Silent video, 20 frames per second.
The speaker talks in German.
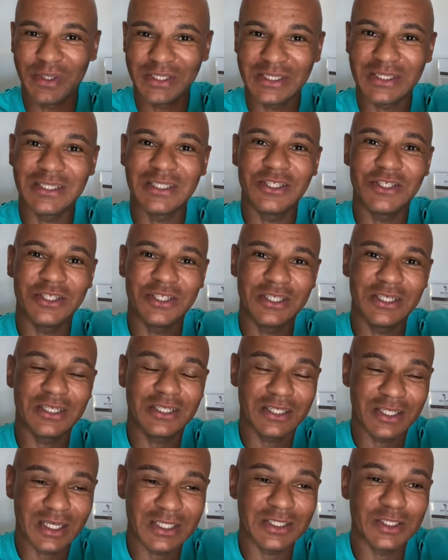Es ist nicht,
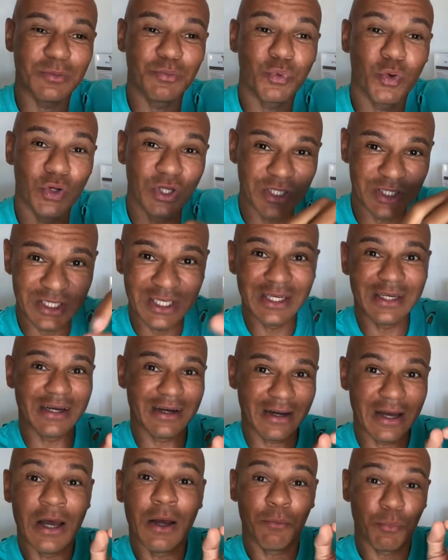dass die
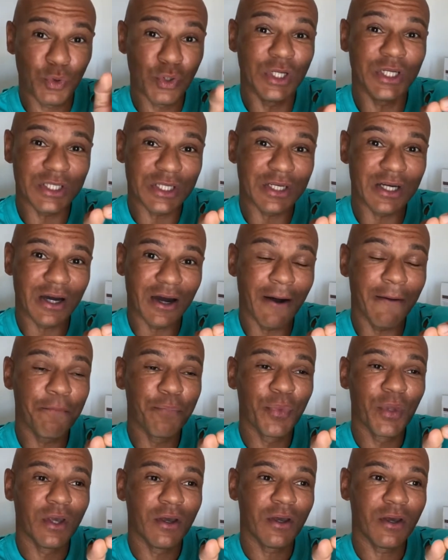Politiker,
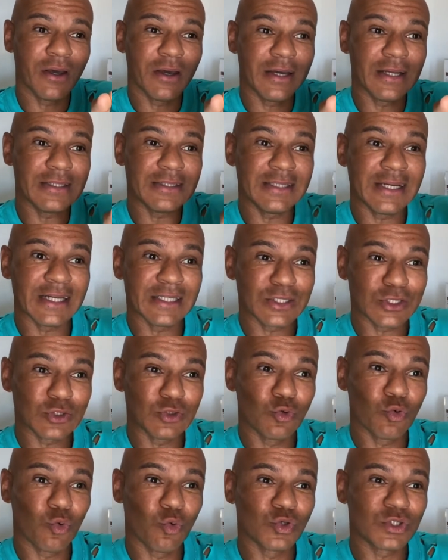Politiker äh, die
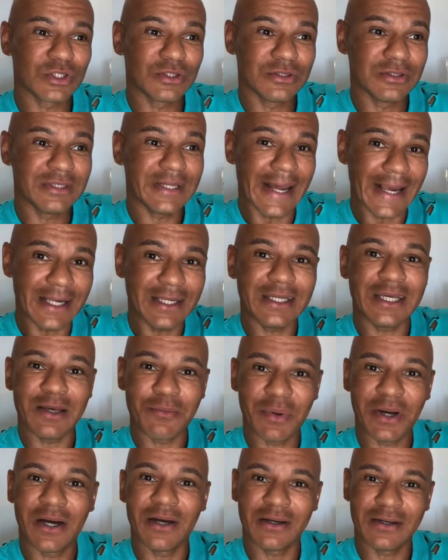ganzen großen
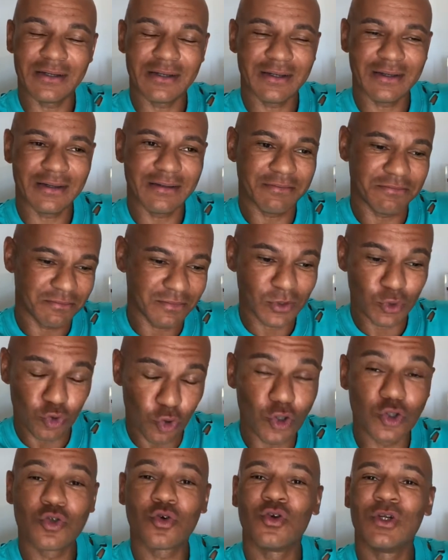Geldgeber äh,
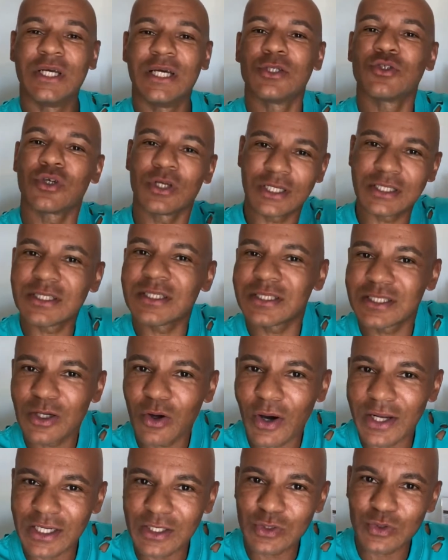kontrollieren, sondern es ist
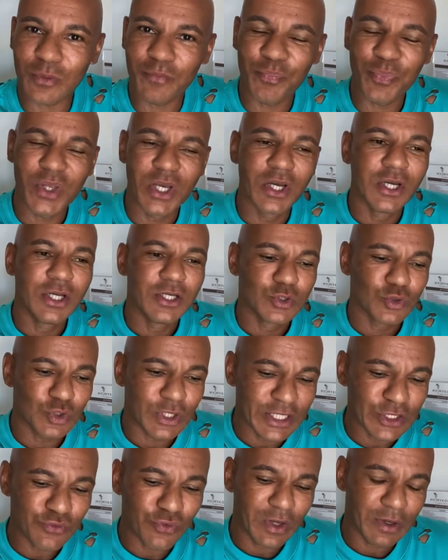genau andersrum. So,
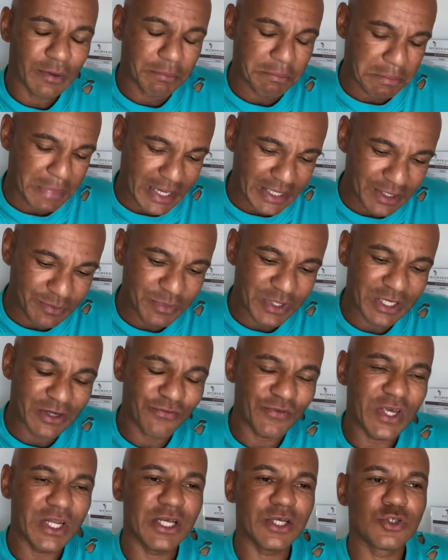deswegen mache ich mir
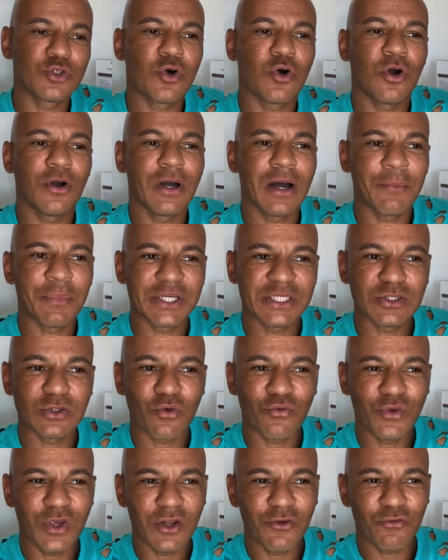da wenig Sorgen, aber es ist
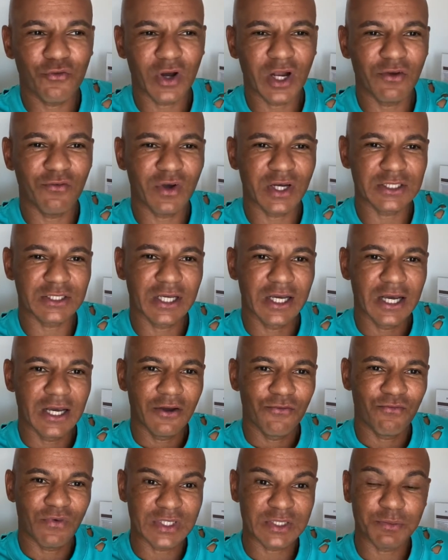auf jeden Fall was,
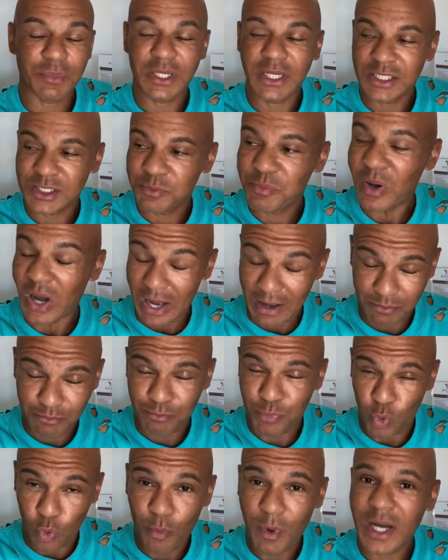was man jetzt
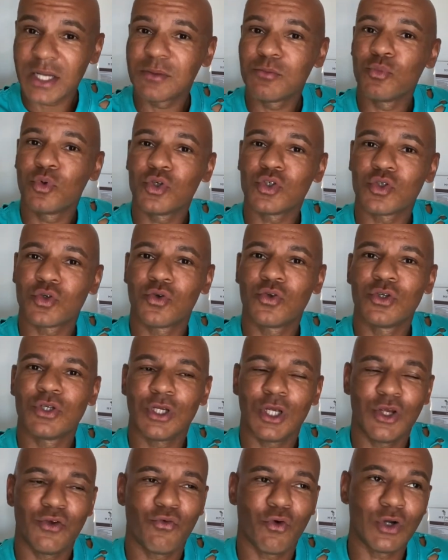beobachten muss.
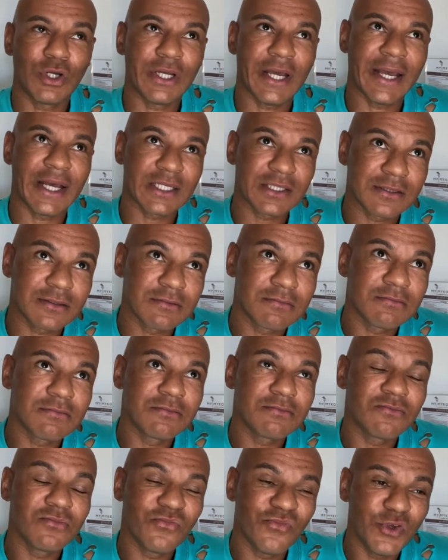Und ich wollte erst
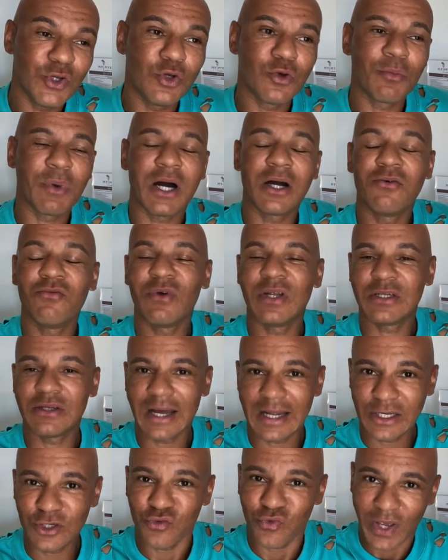ein Video machen,
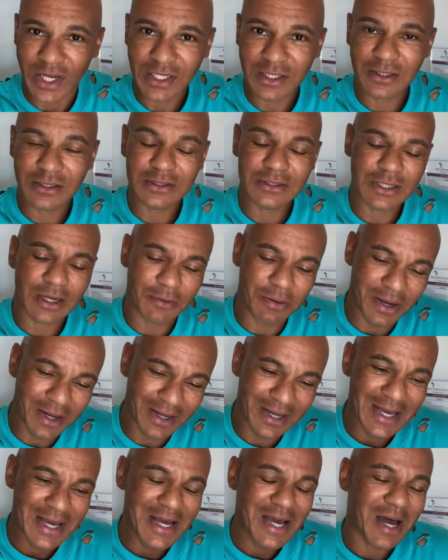wenn alles fertig ist,
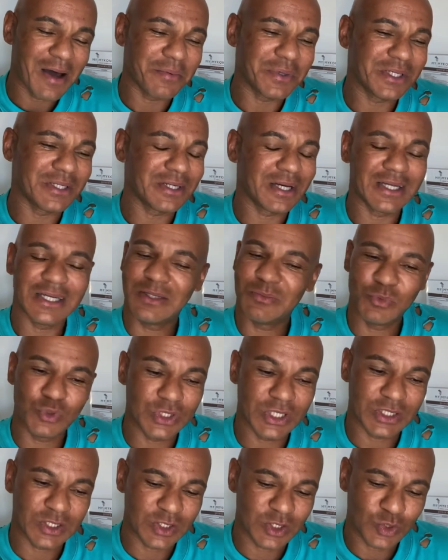aber habe ich gedacht, ich
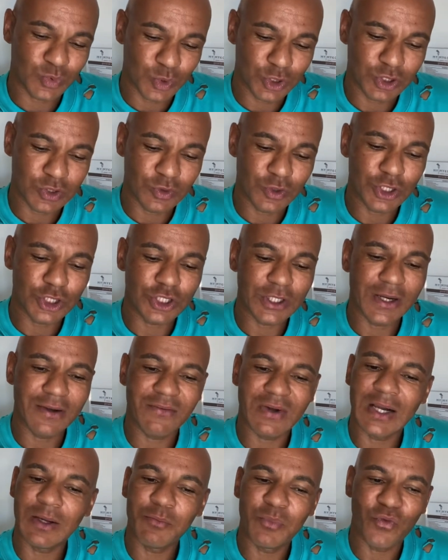muss jetzt zwischendurch schnell,
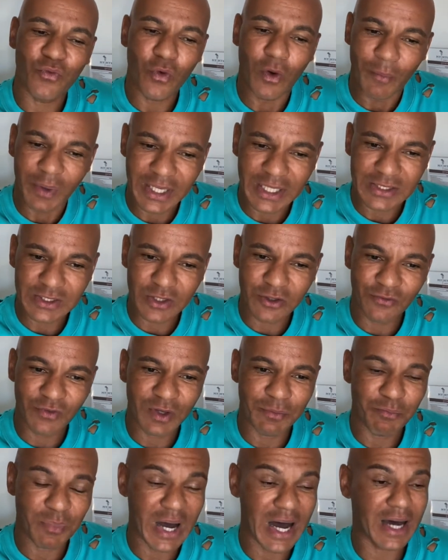weil bevor man jetzt
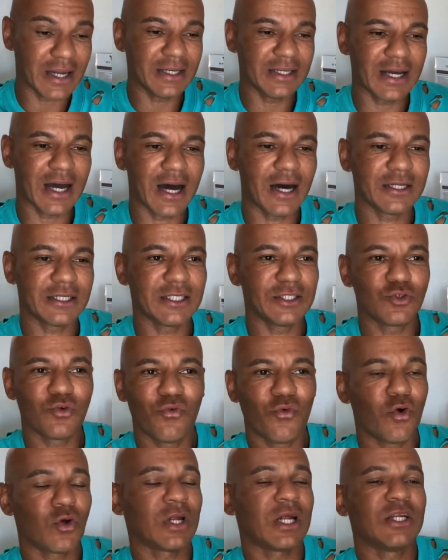irgendwie panikartig
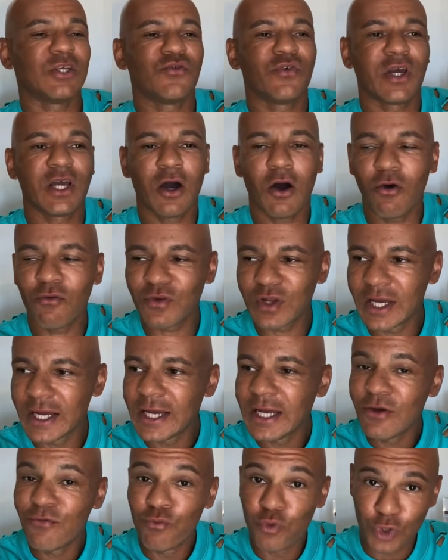sofort alles verkauft,
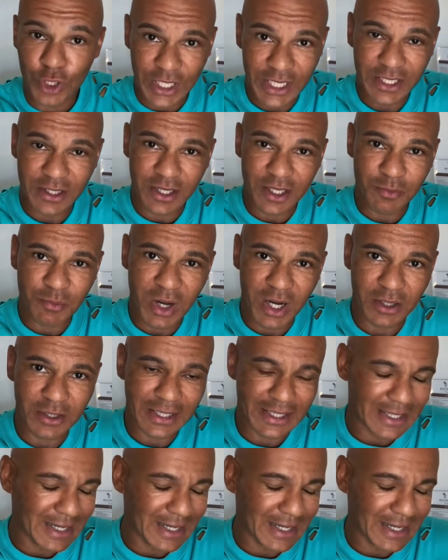würde ich nicht machen.